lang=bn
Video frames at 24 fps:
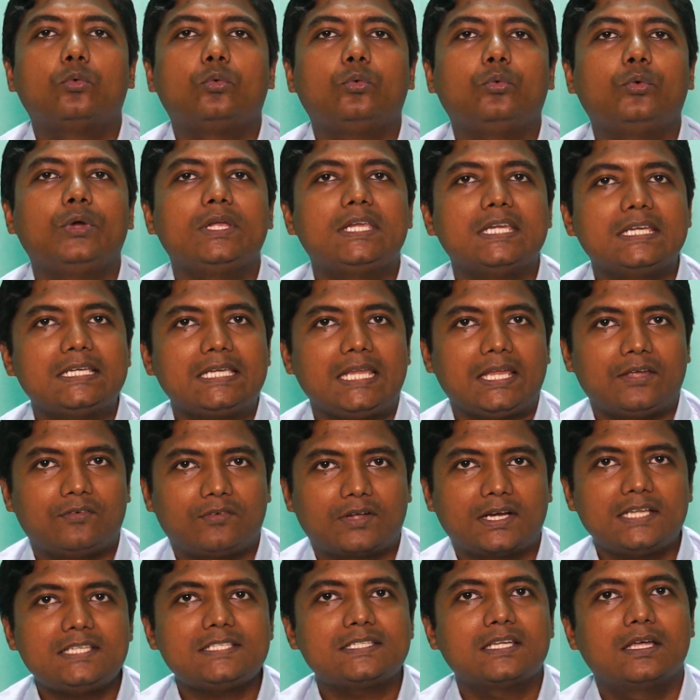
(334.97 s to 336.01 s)
ওয়েটেড
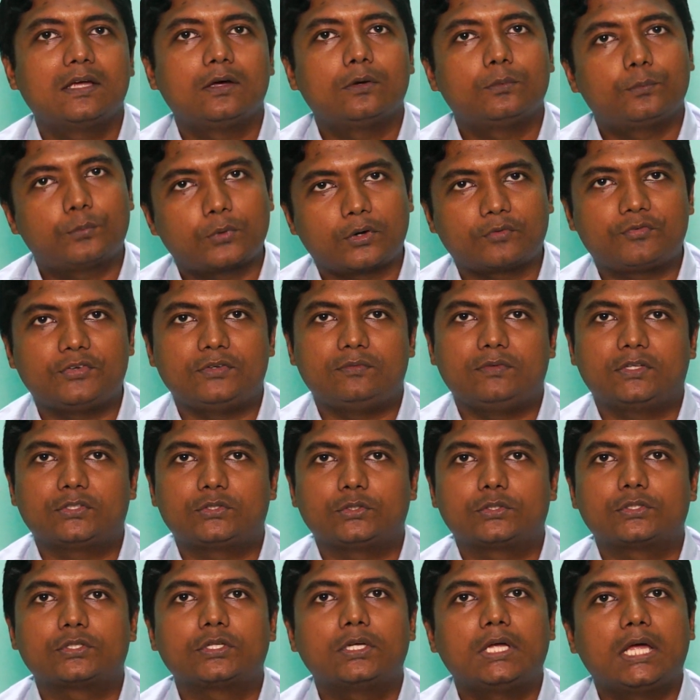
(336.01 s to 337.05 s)
এভারেজ প্রফিট
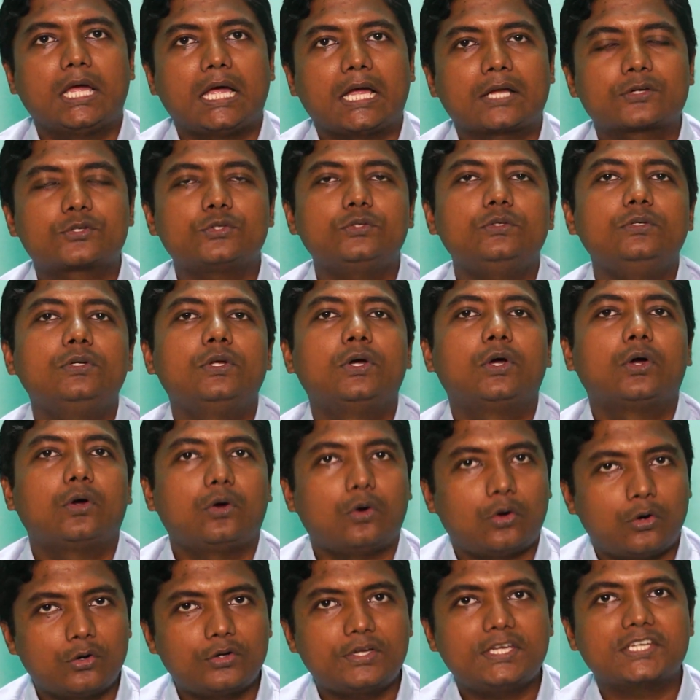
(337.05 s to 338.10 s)
মেথড আসুন
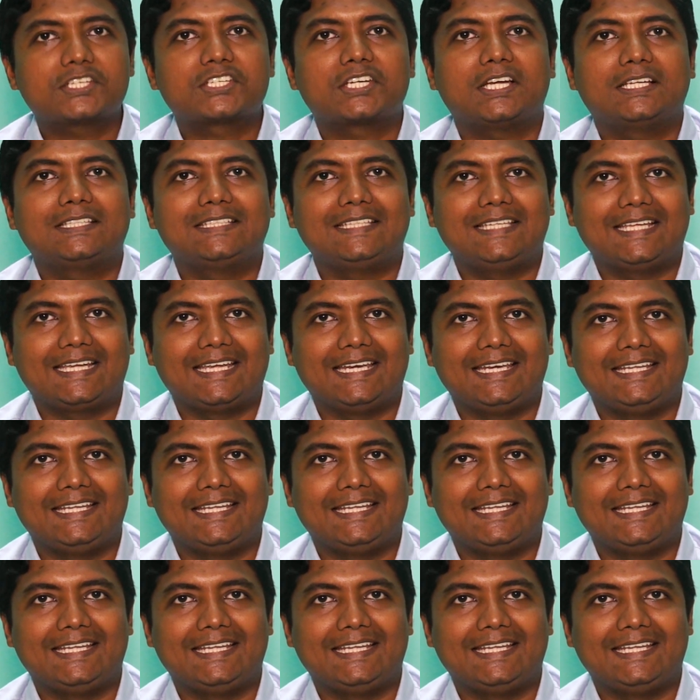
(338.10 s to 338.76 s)
অঙ্কের সাহায্যে দেখে